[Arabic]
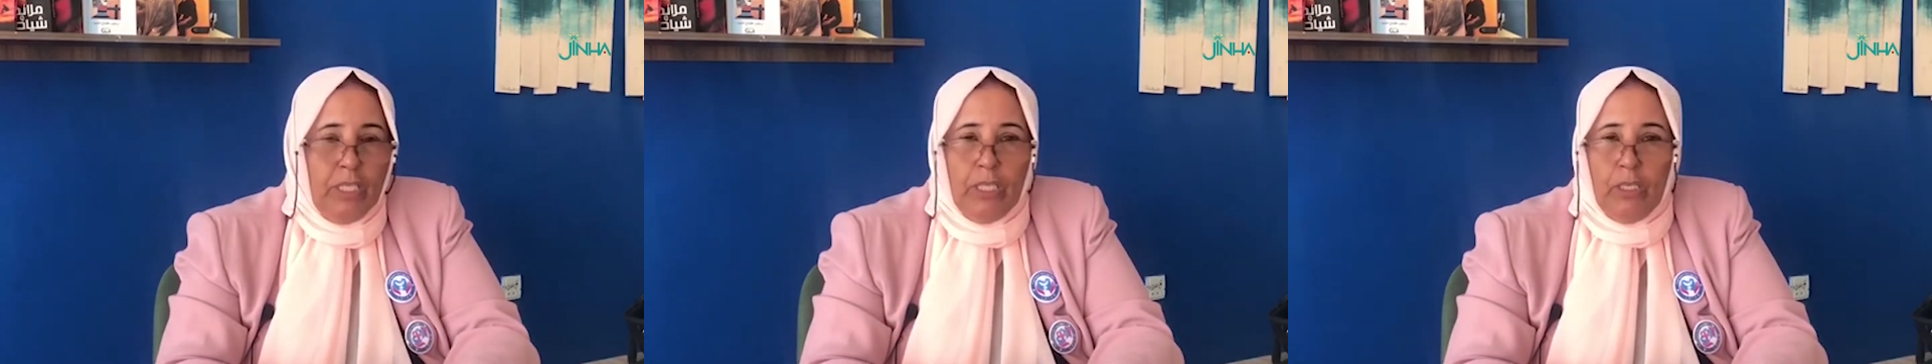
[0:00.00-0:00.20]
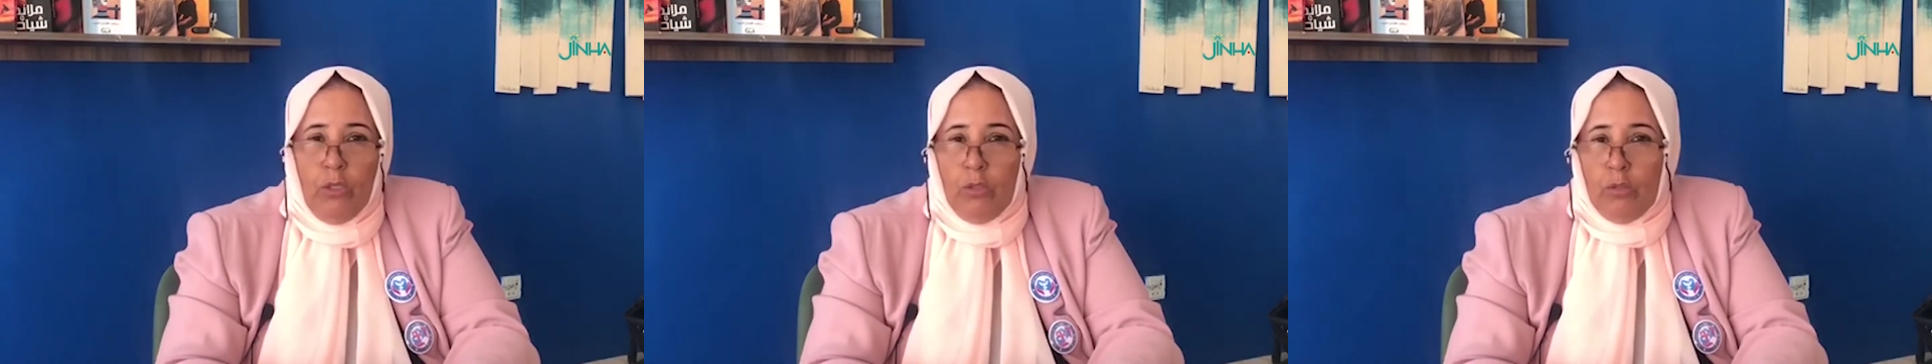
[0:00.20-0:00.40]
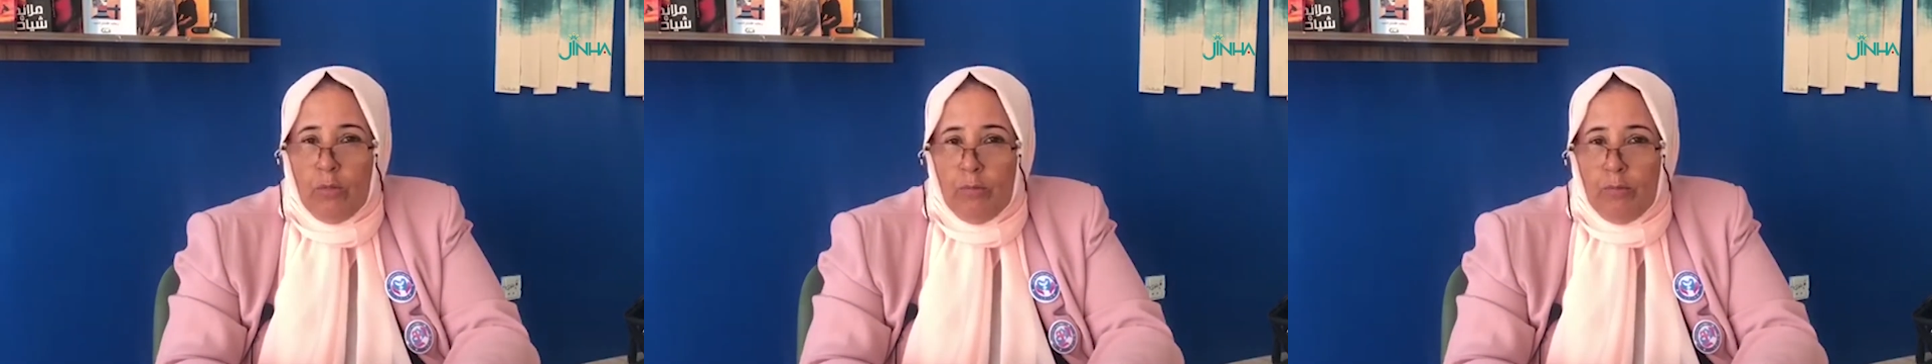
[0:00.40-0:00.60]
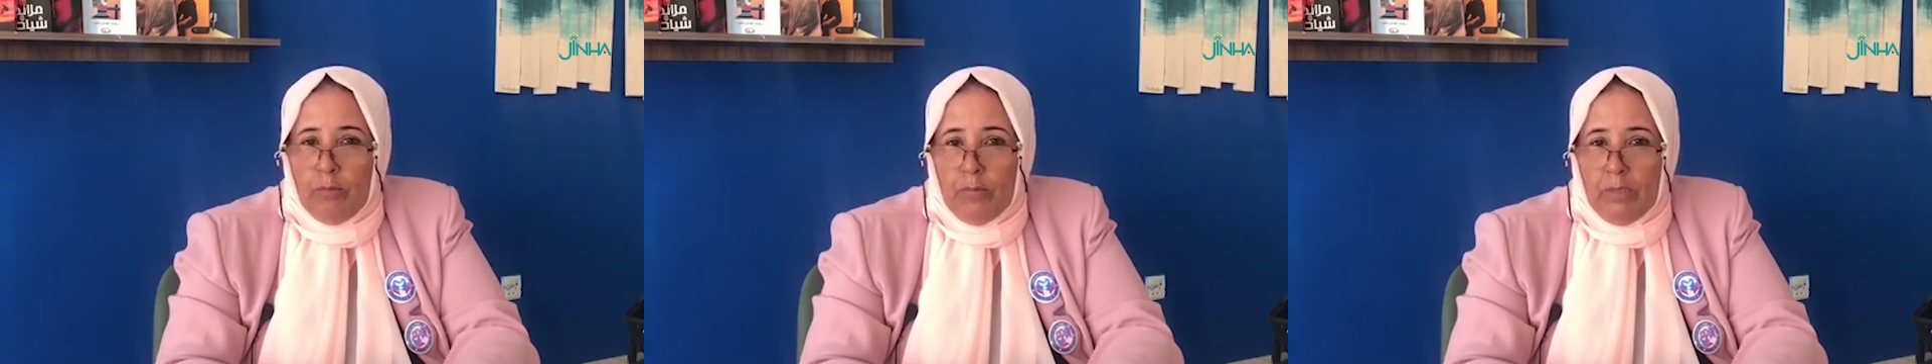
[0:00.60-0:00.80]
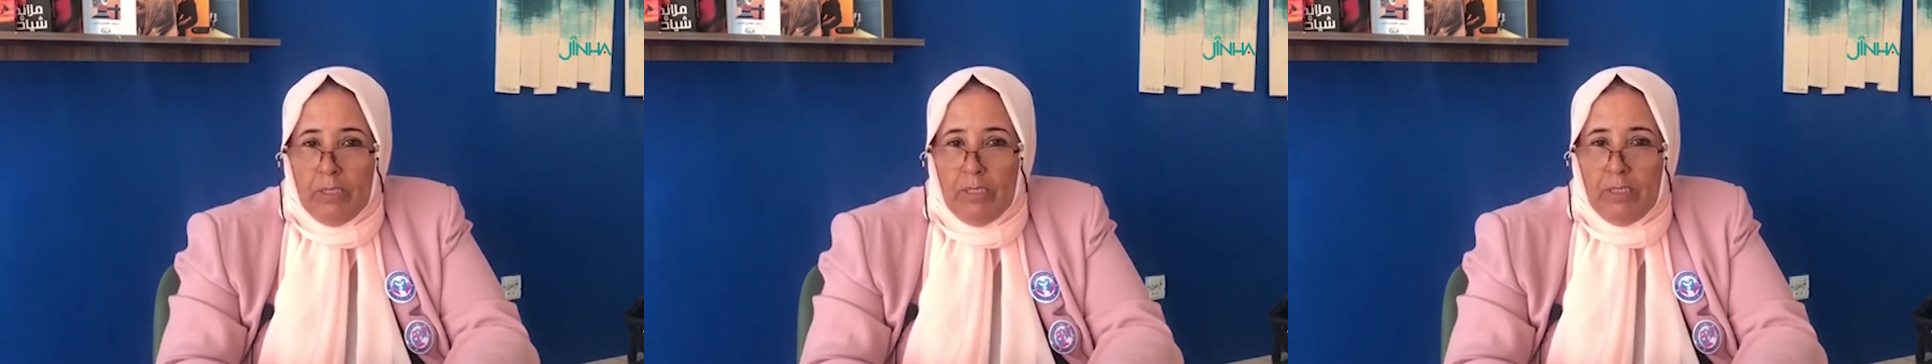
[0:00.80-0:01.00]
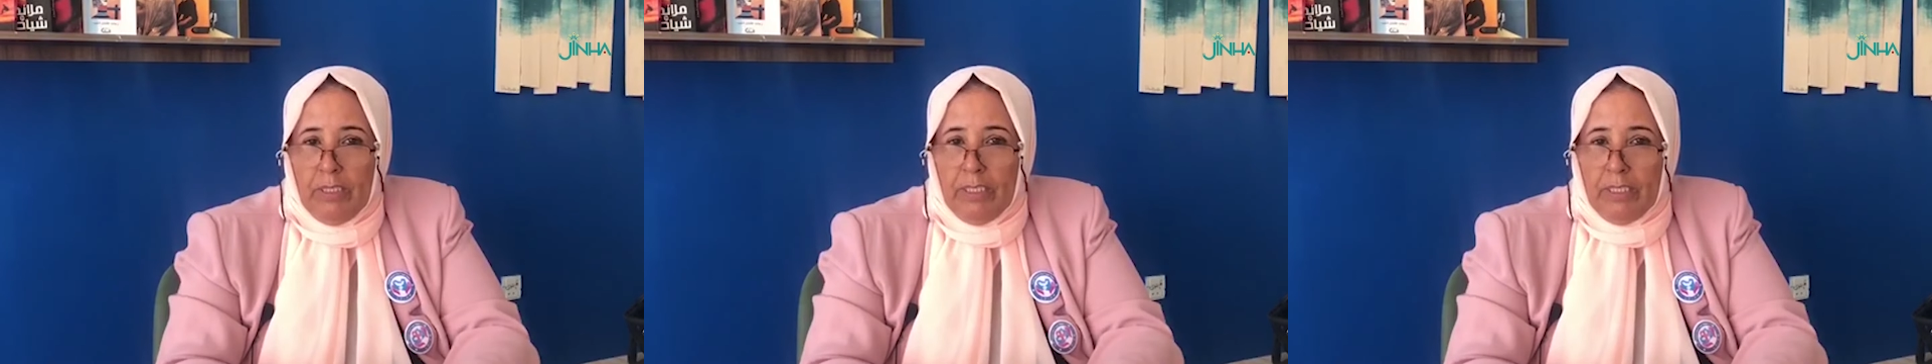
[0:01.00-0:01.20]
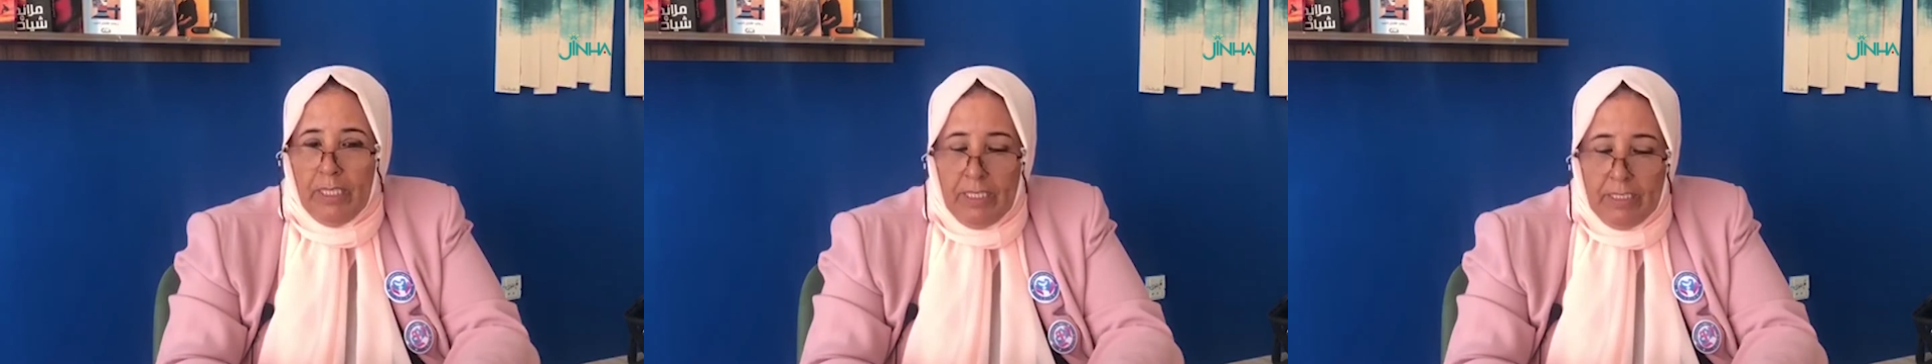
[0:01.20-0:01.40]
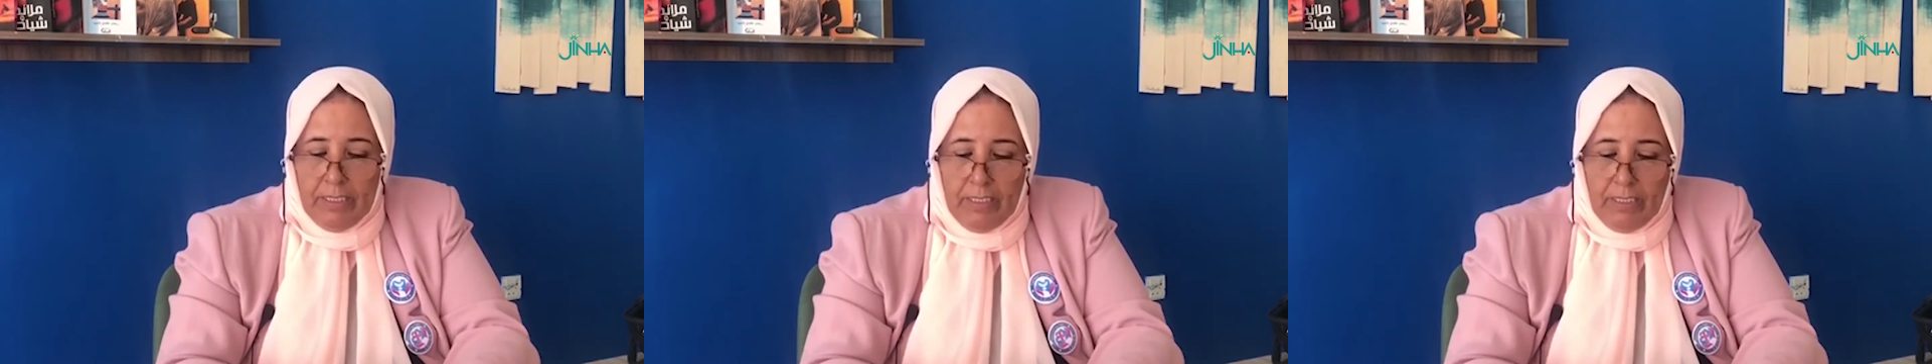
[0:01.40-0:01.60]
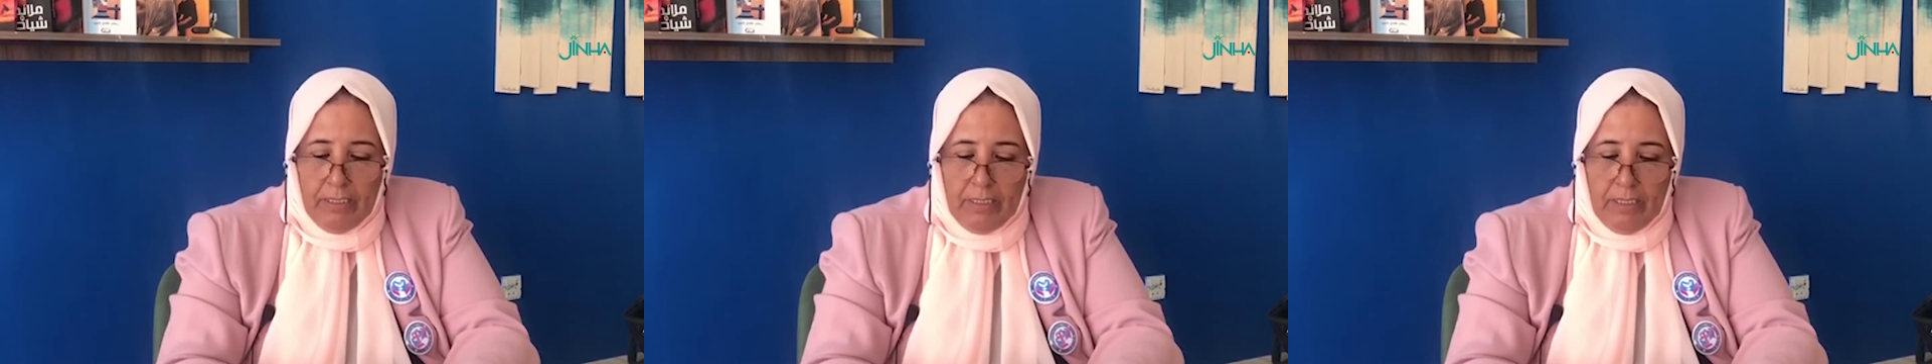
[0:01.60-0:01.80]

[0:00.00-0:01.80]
الحكم الإيراني